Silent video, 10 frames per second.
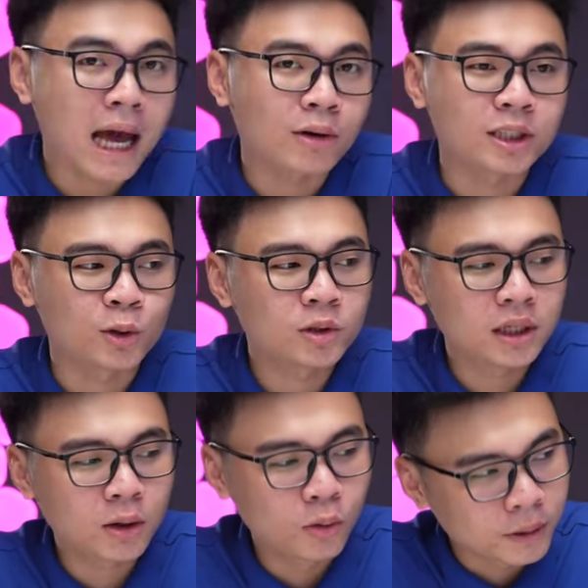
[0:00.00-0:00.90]
hãng còn sản xuất
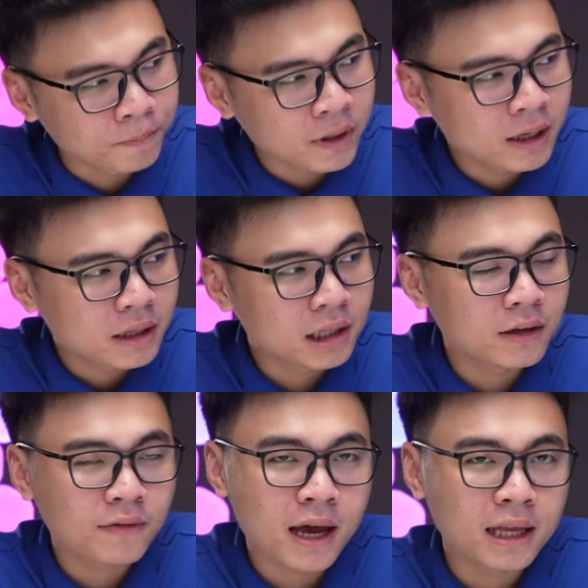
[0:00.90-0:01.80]
riêng luôn
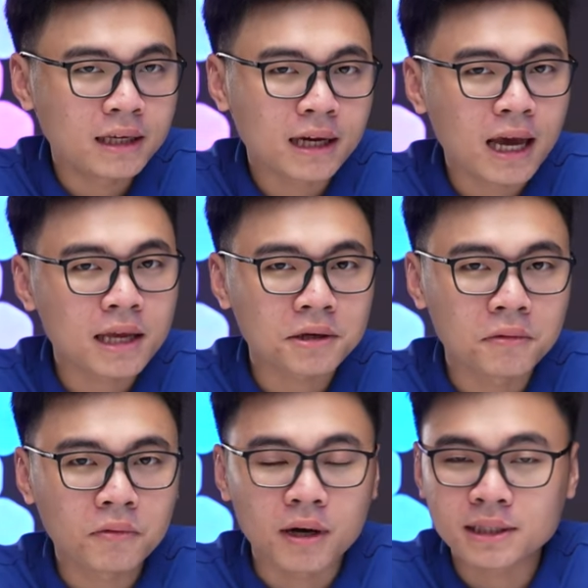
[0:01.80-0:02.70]
thì về những cái hệ
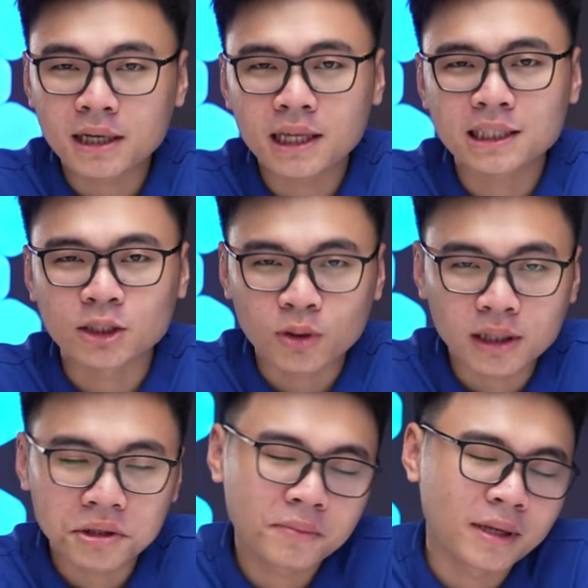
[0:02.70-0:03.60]
thống của NZIT sản xuất
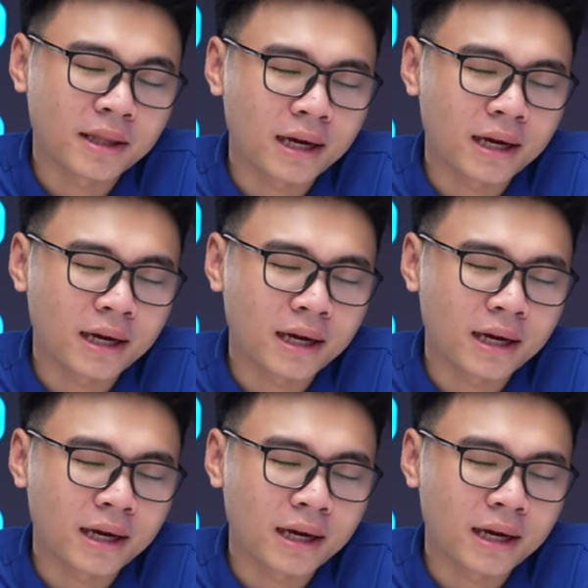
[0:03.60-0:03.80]
theo như mình